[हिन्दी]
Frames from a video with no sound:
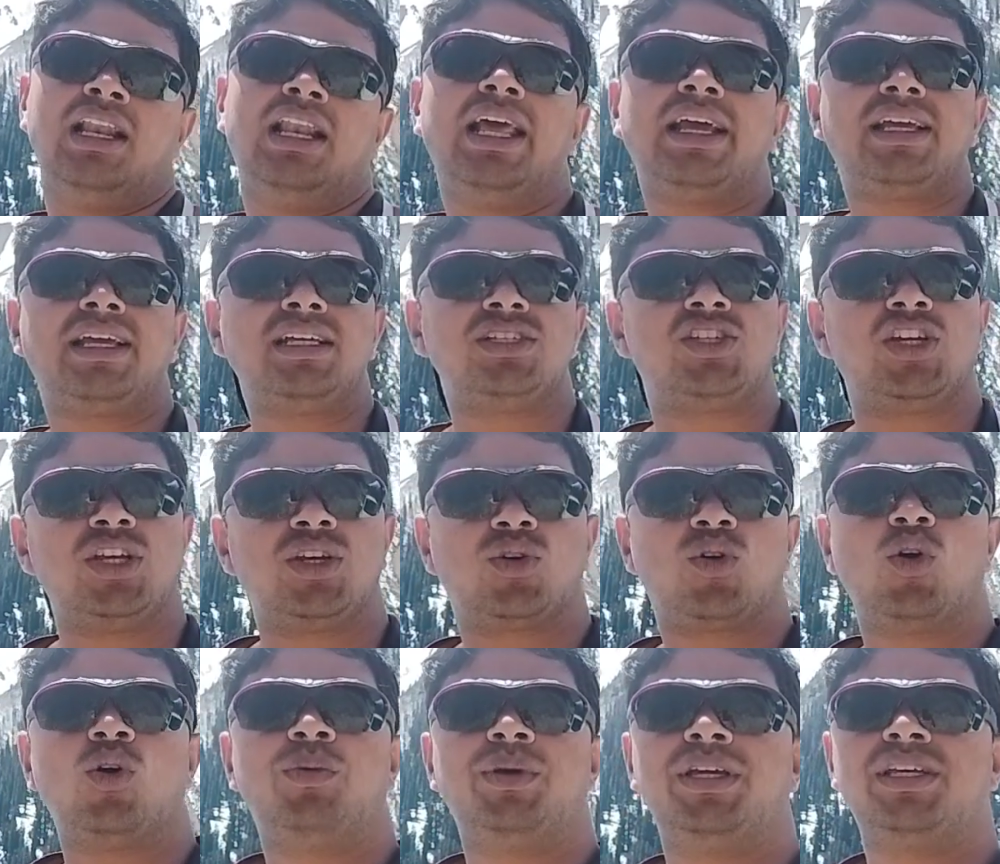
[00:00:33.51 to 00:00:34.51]
लेकिन
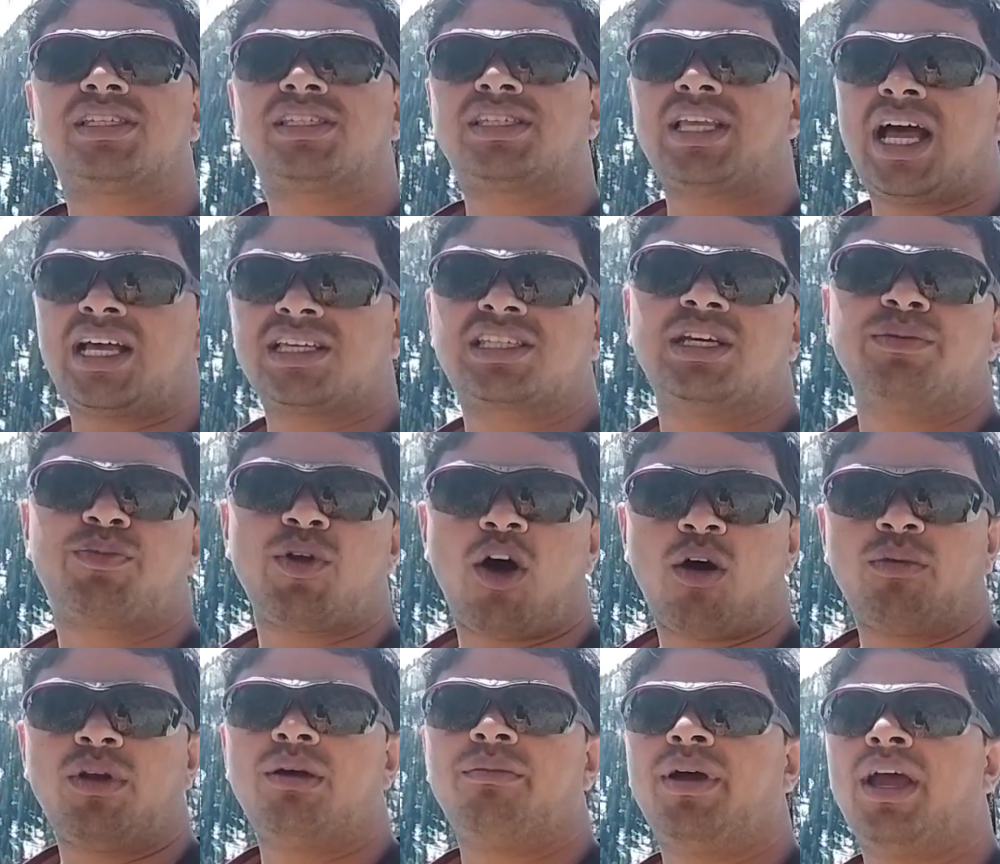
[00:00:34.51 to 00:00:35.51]
जिनको भी सांस की
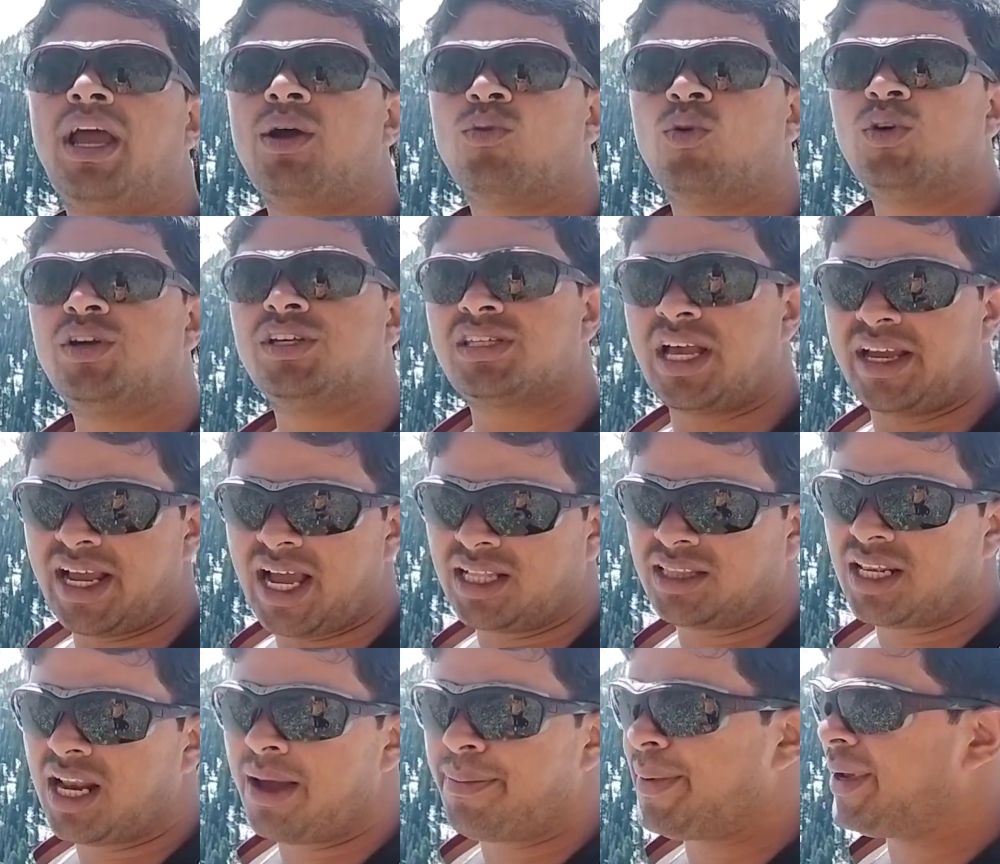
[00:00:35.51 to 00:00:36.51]
प्रॉब्लम है वो इस
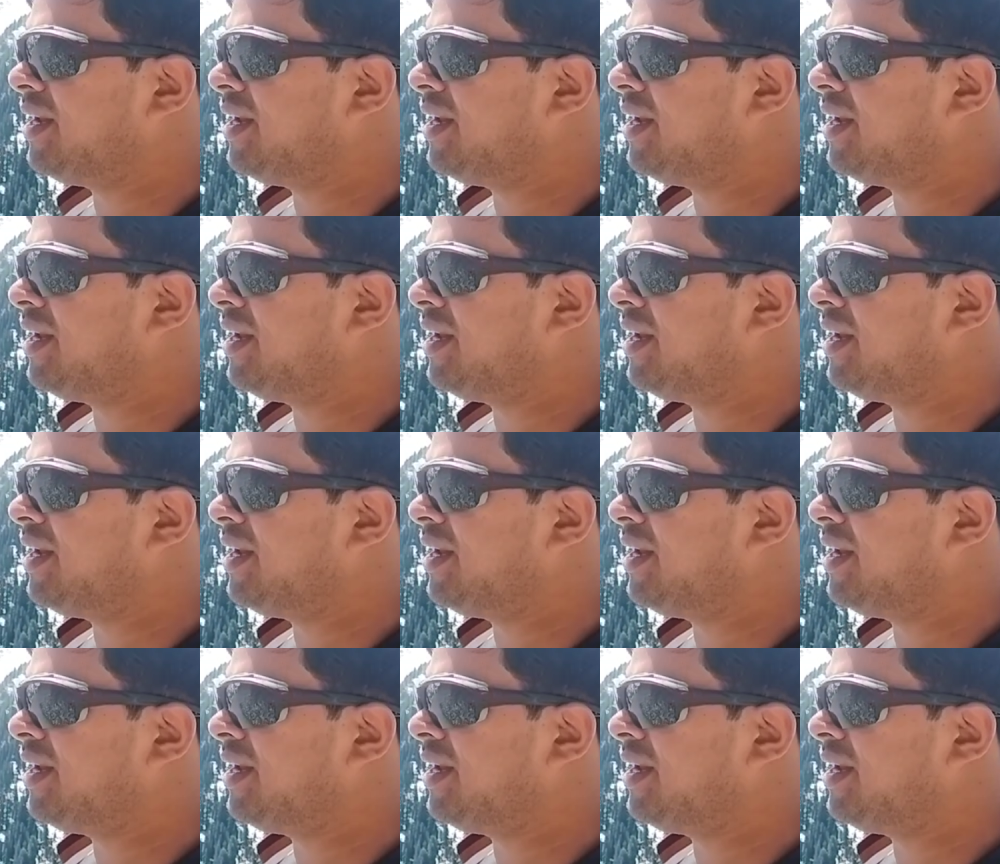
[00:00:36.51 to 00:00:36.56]
यात्रा